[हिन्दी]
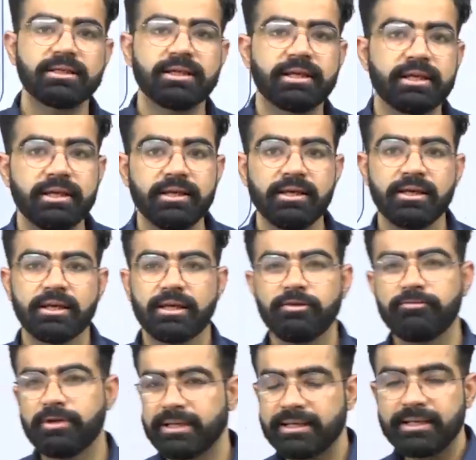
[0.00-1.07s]
करेंगे कि
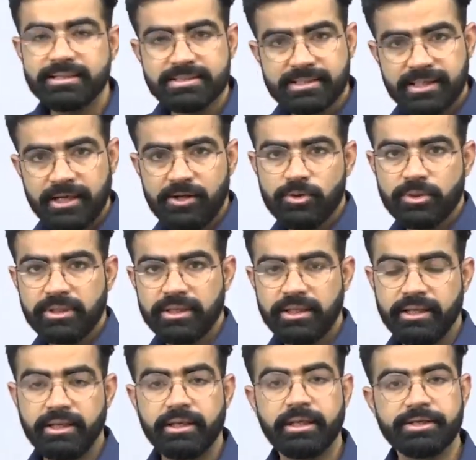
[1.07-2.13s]
वेटलैंड क्या होते
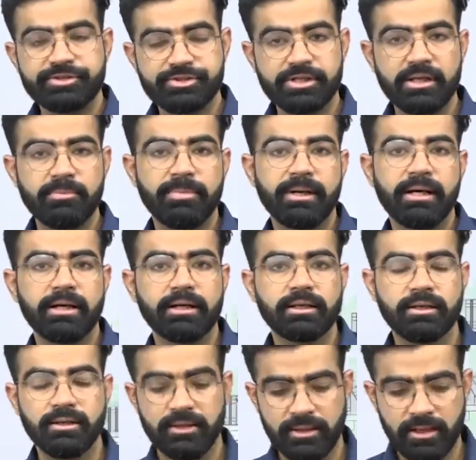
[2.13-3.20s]
हैं नेशनल
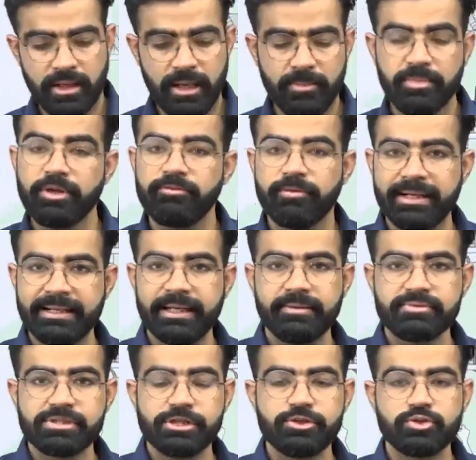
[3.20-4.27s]
पार्क आपके वाइल्ड लाइफ
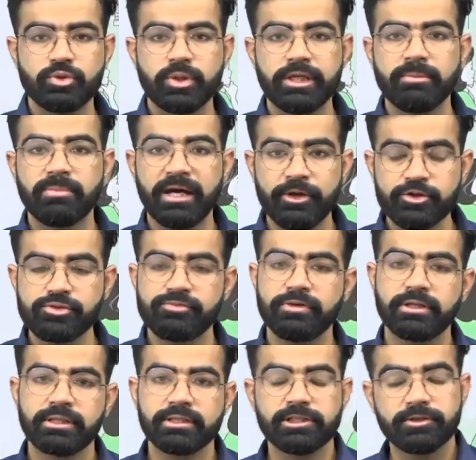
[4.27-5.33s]
सेंचुरी
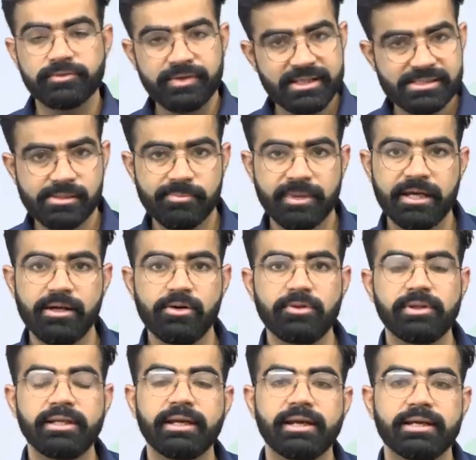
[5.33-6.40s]
बायोस्फेयर रिजर्व ये सब क्या
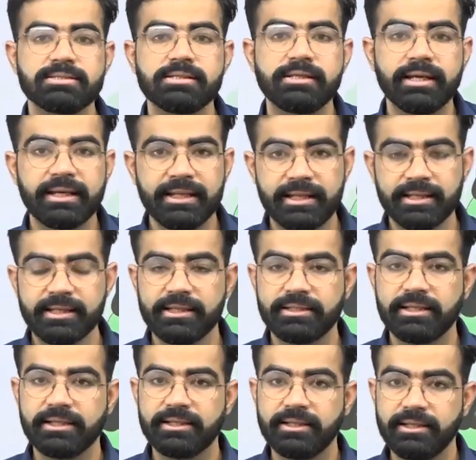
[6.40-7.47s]
होते हैं कैसे डिक्लेयर किए
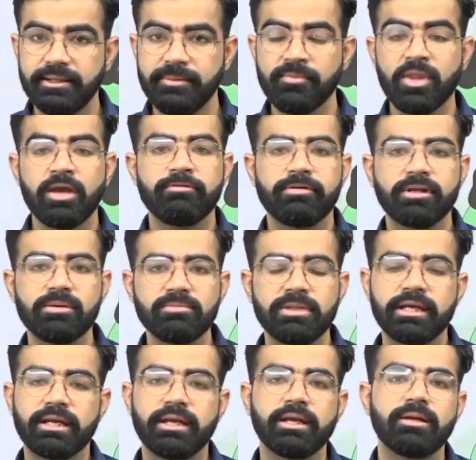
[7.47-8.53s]
जाते हैं फिर हम
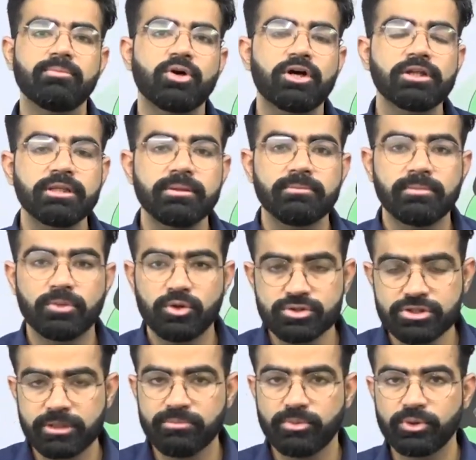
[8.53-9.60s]
देखेंगे बहुत ही
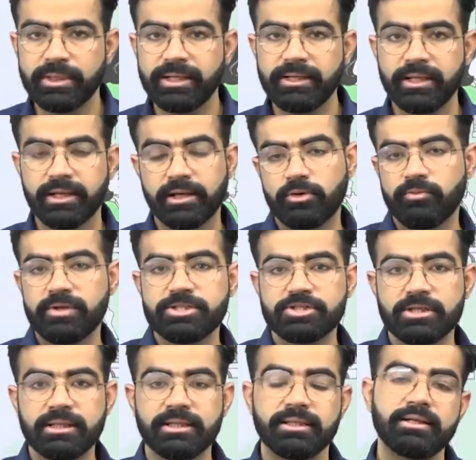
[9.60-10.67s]
मोस्ट इंपॉर्टेंट एक
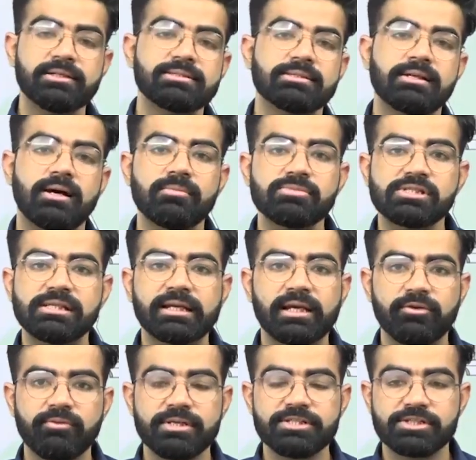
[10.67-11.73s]
कन्वेंशन है दैट इज़ रामसर
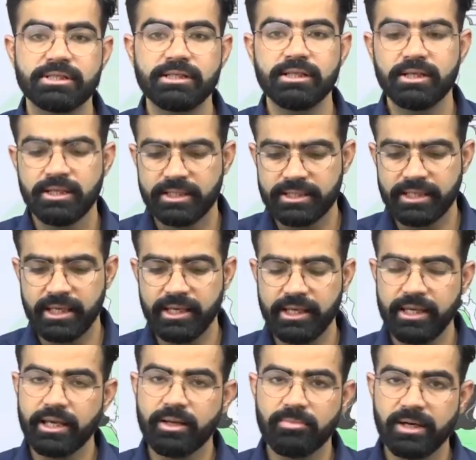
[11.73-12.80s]
कन्वेंशन ये
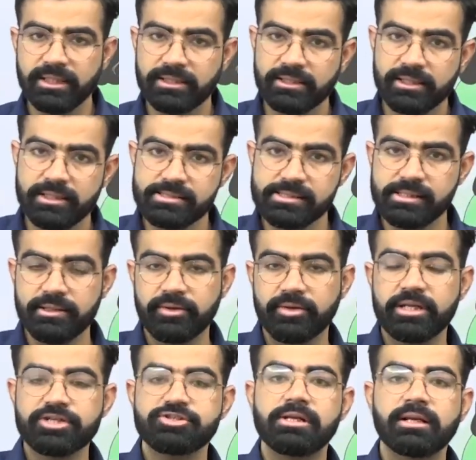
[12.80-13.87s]
एकमात्र ऐसी
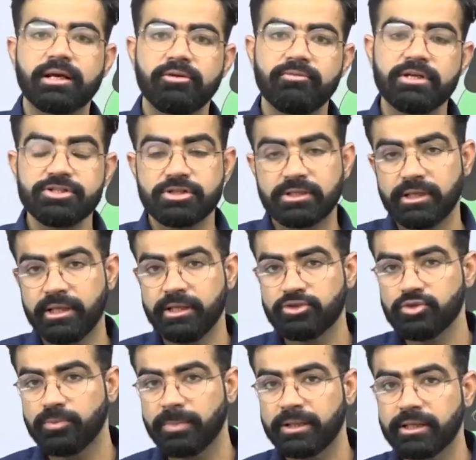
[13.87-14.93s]
इंटरनेशनल कन्वेंशन है
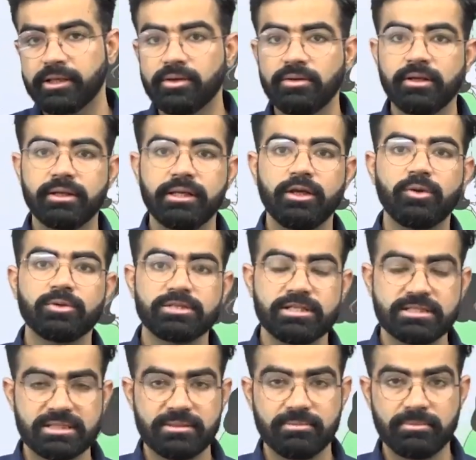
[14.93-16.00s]
जो पर्टिकुलर
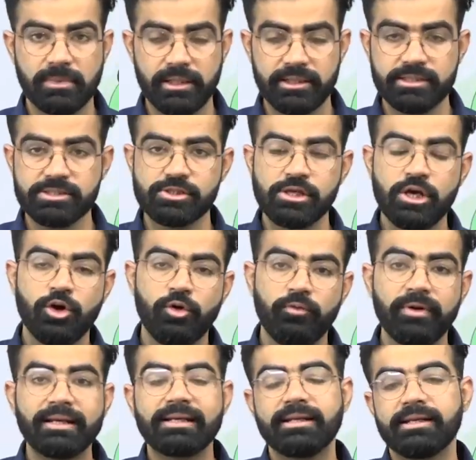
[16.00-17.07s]
इकोसिस्टम दैट इज़
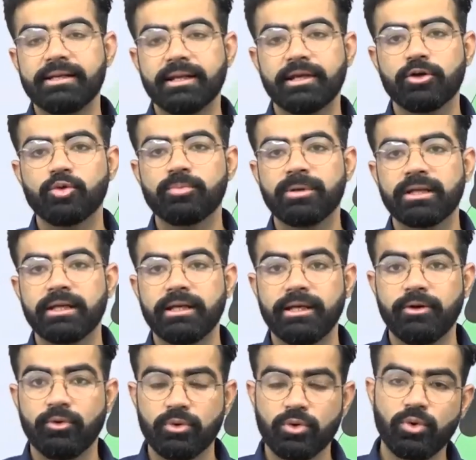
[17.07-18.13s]
वेटलैंड के ऊपर है
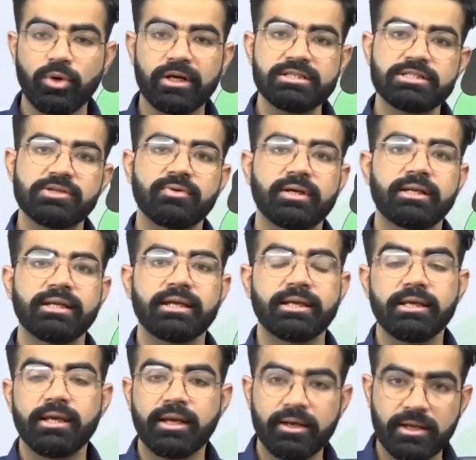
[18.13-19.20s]
उनको कंजर्व करने
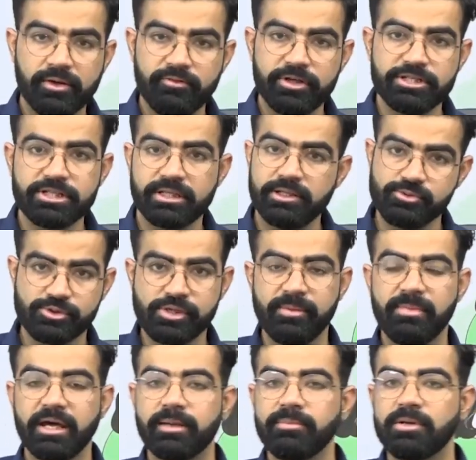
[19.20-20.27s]
की एक कन्वेंशन है उसके
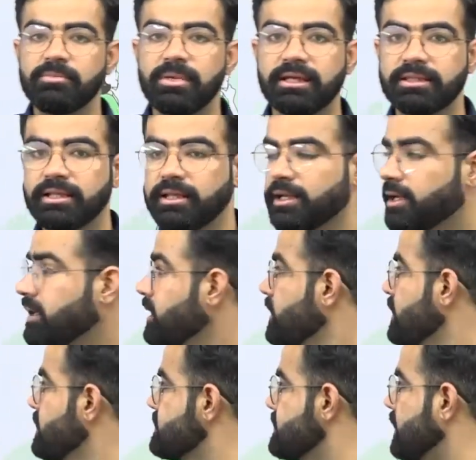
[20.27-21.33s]
बारे में हम बात करेंगे
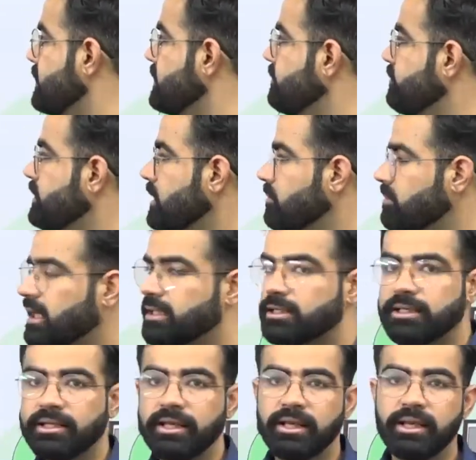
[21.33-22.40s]
साथ ही फिर हम
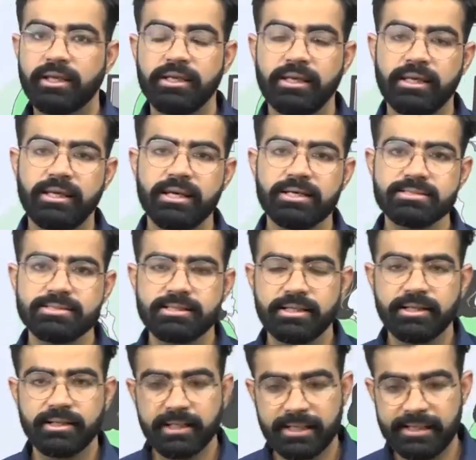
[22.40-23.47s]
बात करेंगे कि ई e
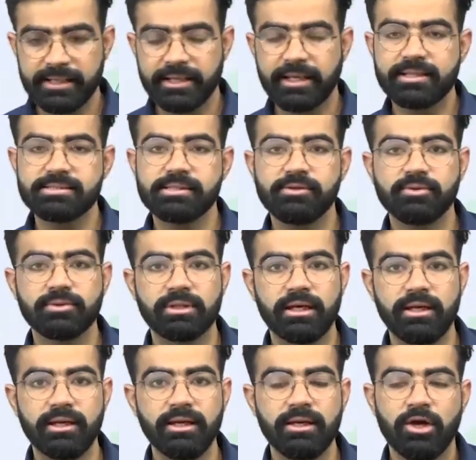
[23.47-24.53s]
डिक्लेयर कैसे
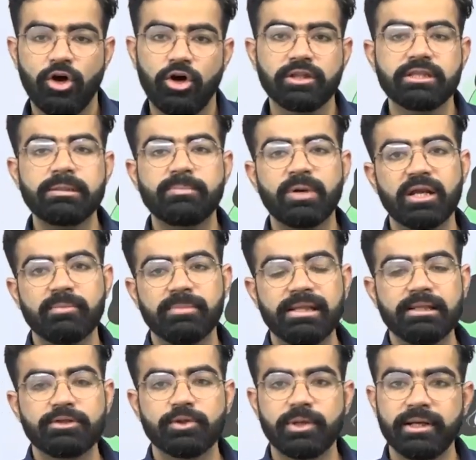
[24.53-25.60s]
होता है और दीपार
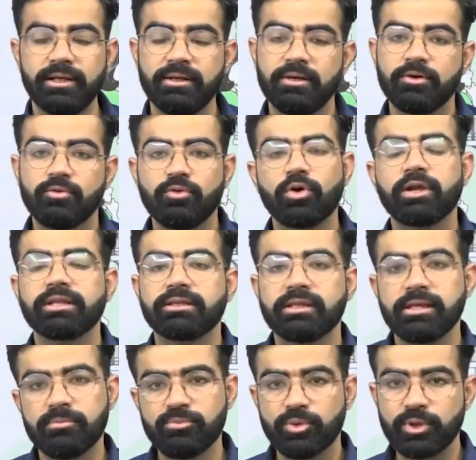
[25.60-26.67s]
बिल जो है वो
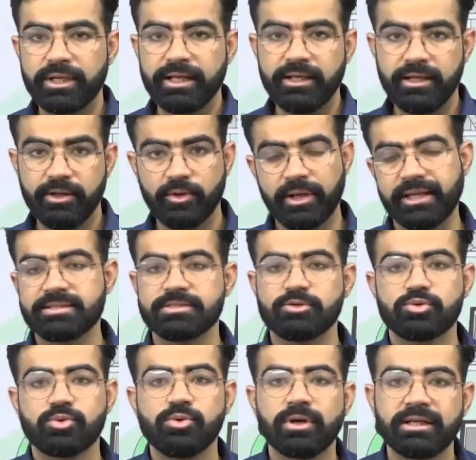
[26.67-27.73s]
कितनी इंपॉर्टेंट है और कैसे
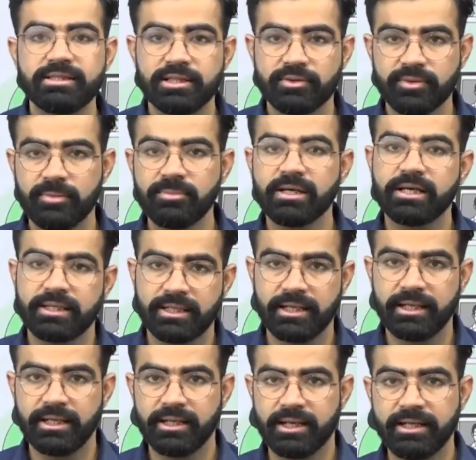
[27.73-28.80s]
उसको कंजर्व हम कर
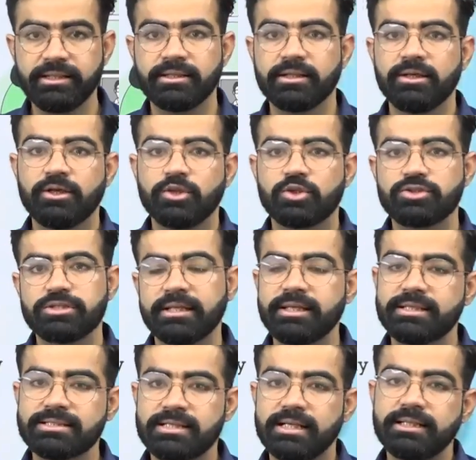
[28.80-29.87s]
रहे हैं राइट तो
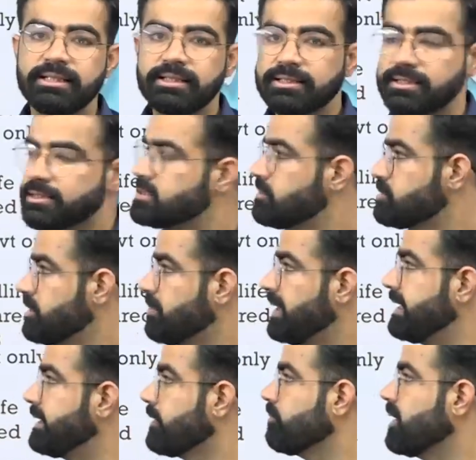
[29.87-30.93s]
चलिए स्टार्ट करते हैं सबसे
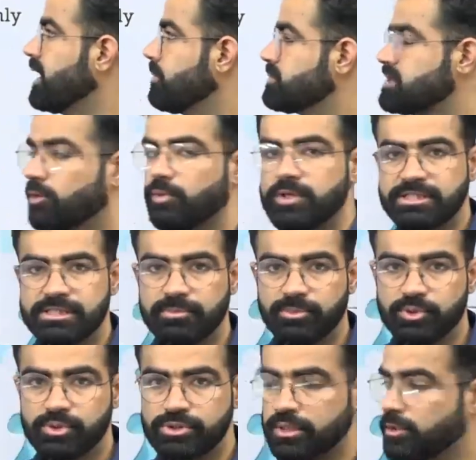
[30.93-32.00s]
पहले मैं आपसे क्वेश्चन
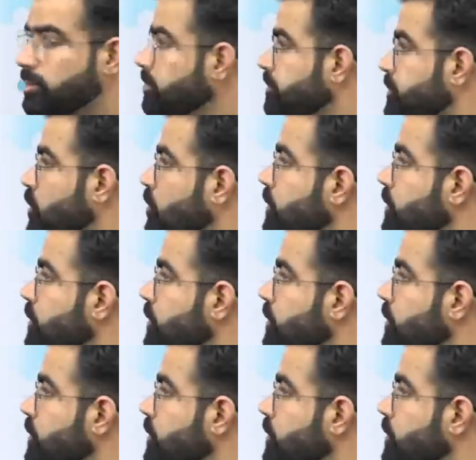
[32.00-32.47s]
पूछता हूँ तो